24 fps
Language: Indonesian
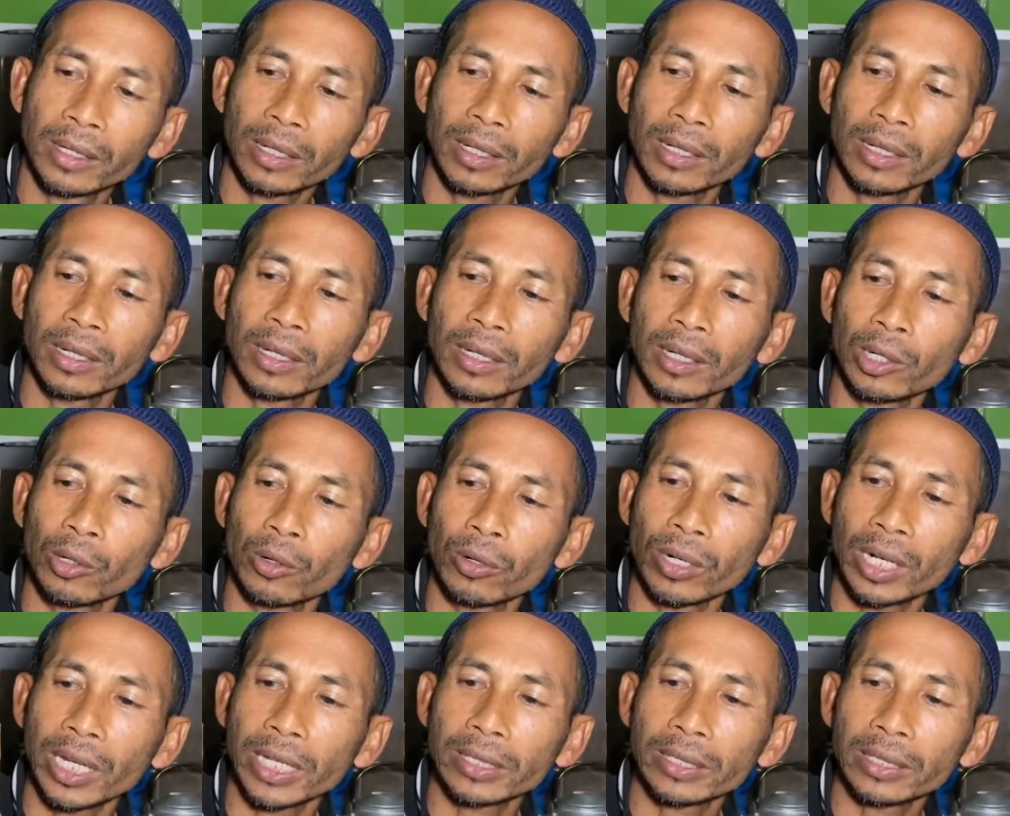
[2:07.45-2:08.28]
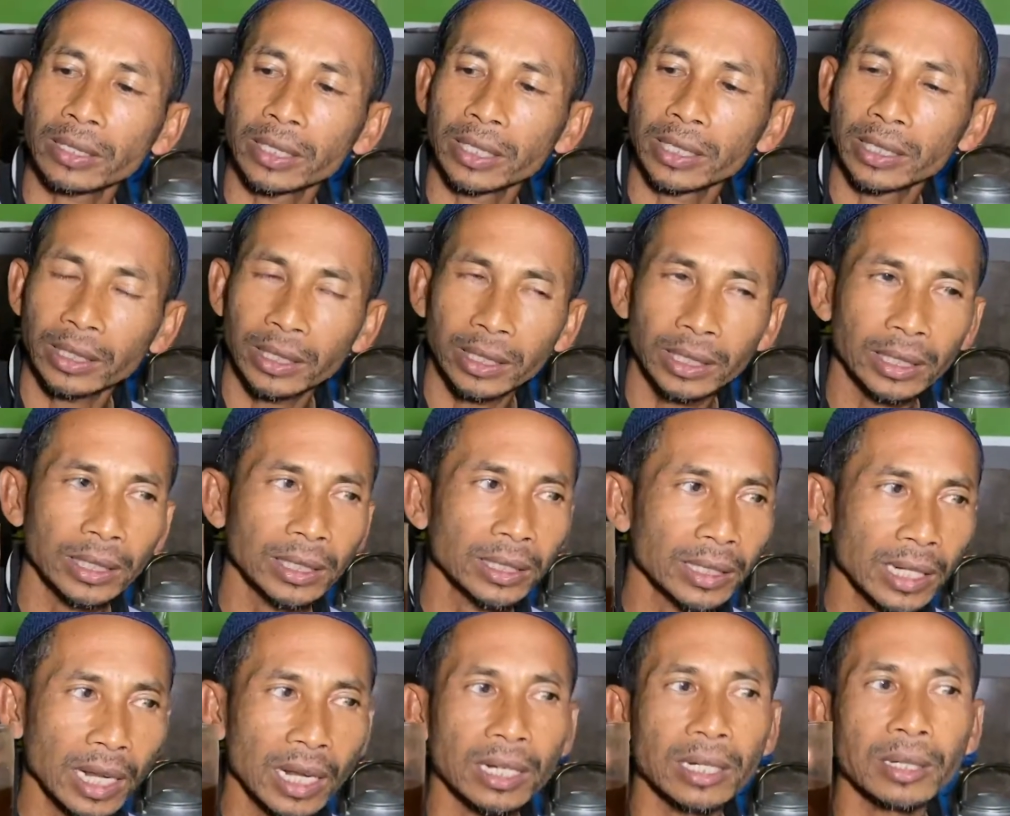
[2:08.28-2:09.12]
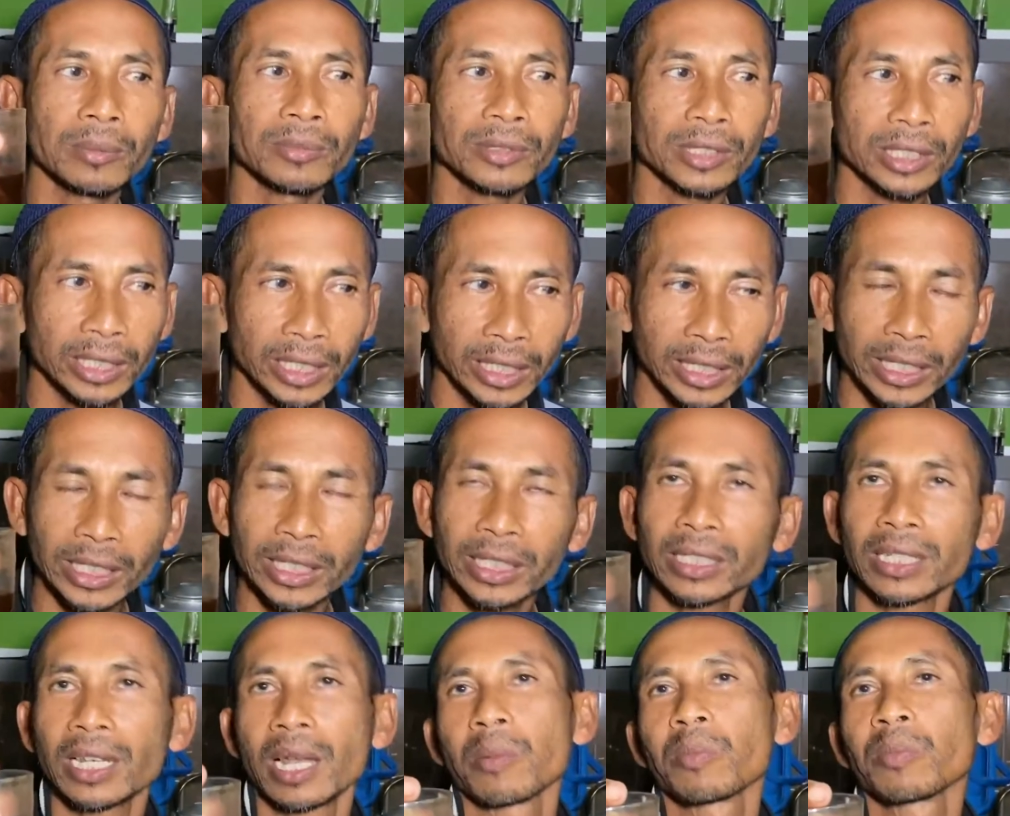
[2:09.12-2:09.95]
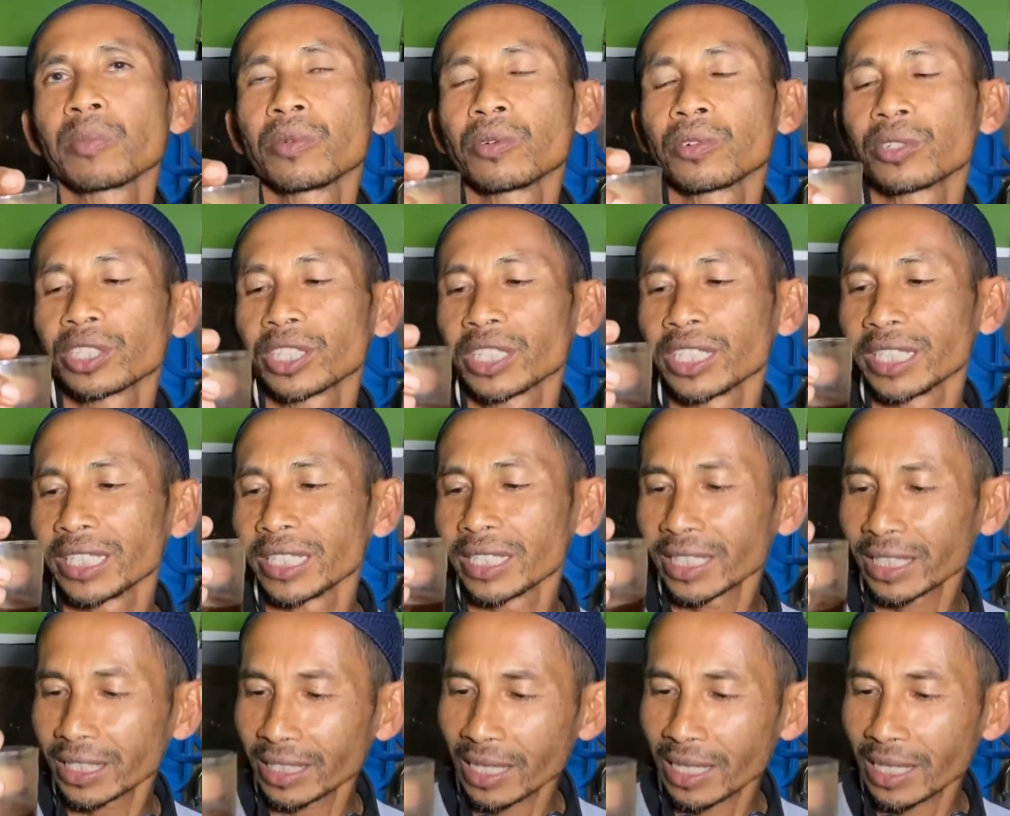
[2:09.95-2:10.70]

uh, kelola sendiri, tanam sendiri, sambung sendiri